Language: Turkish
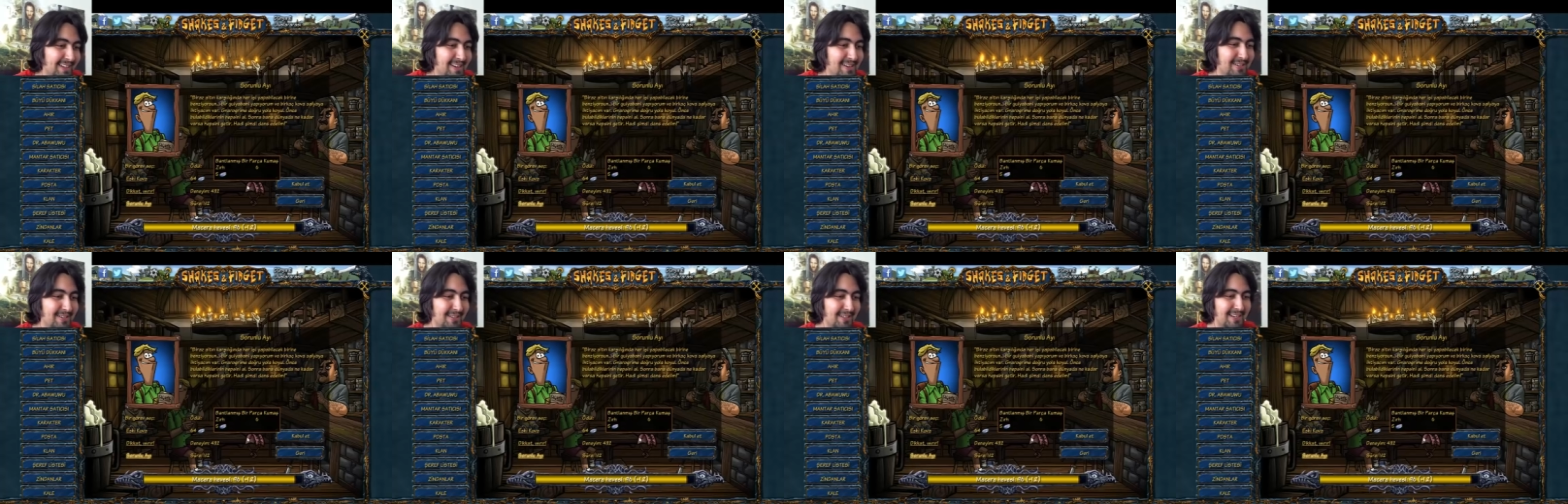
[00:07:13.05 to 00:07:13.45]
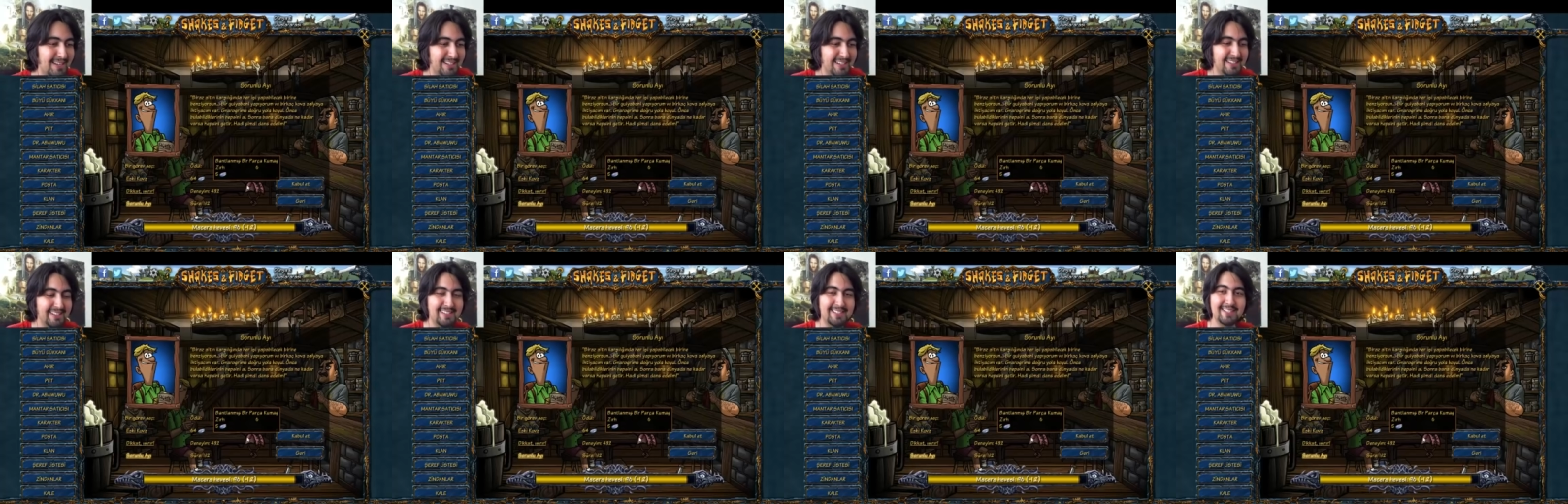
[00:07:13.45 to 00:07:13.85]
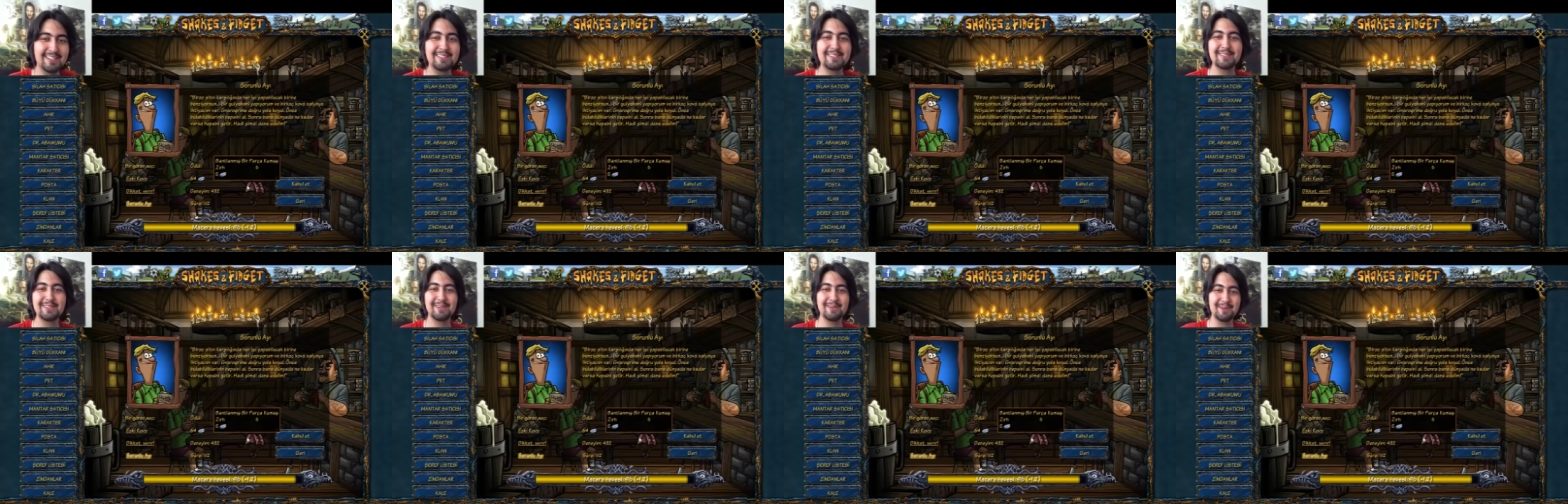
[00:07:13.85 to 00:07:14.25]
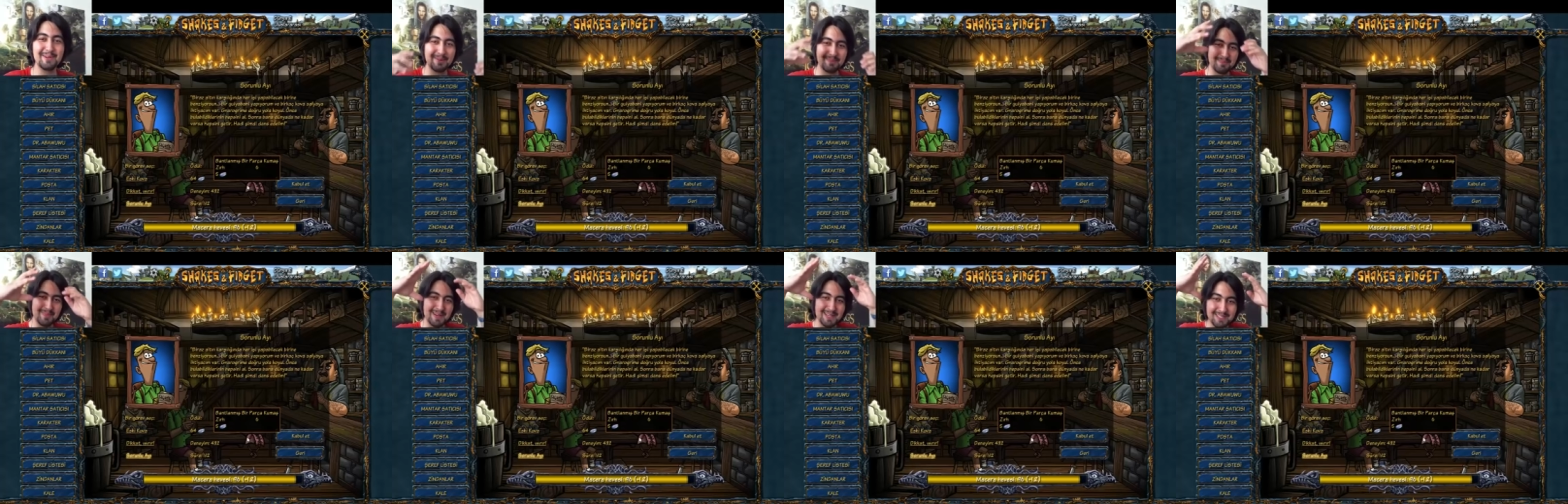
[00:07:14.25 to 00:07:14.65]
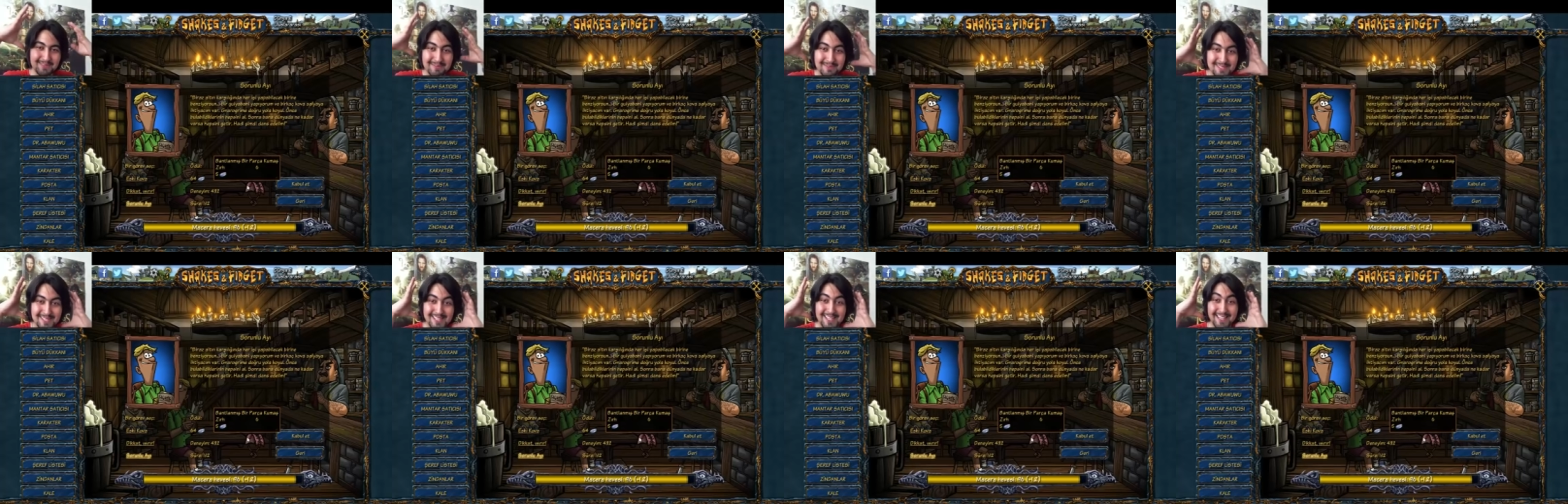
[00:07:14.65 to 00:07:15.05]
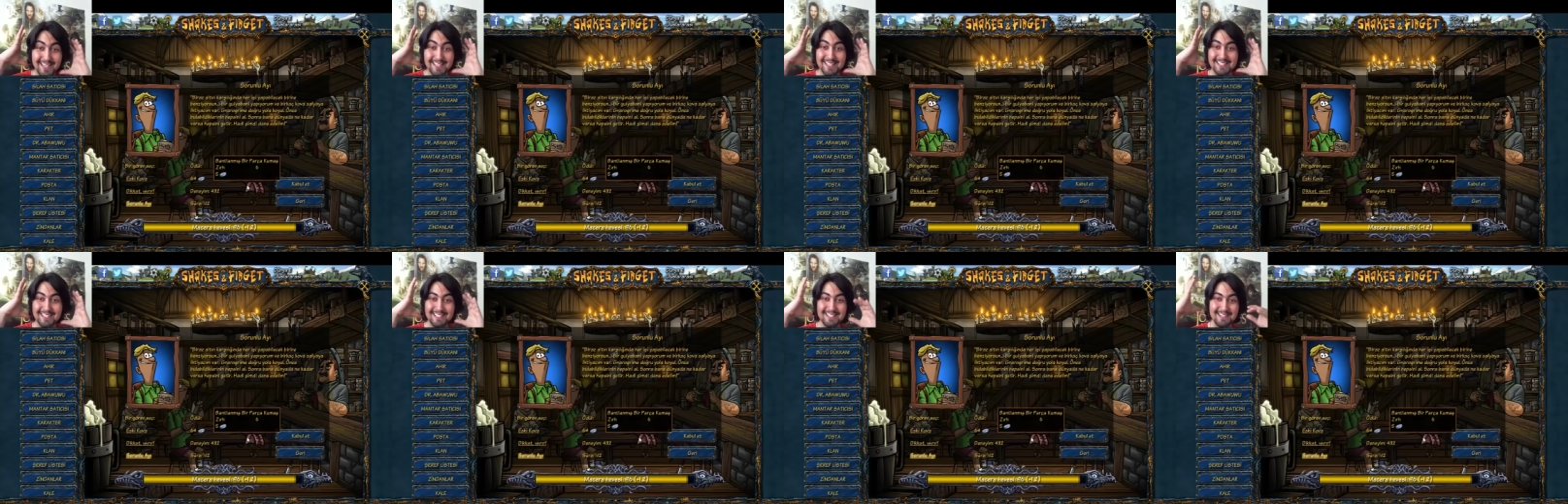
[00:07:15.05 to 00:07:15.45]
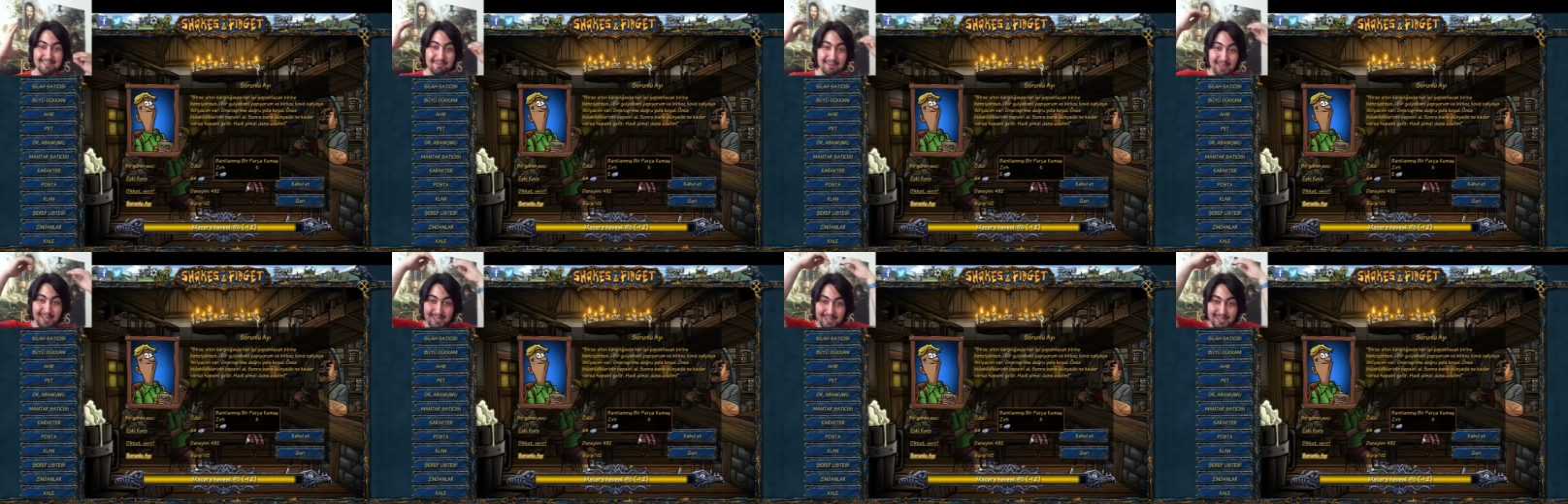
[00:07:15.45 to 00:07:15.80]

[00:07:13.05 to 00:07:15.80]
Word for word: Şu anda gayet şey söylüyor. Başımın üzerine geçireceğim.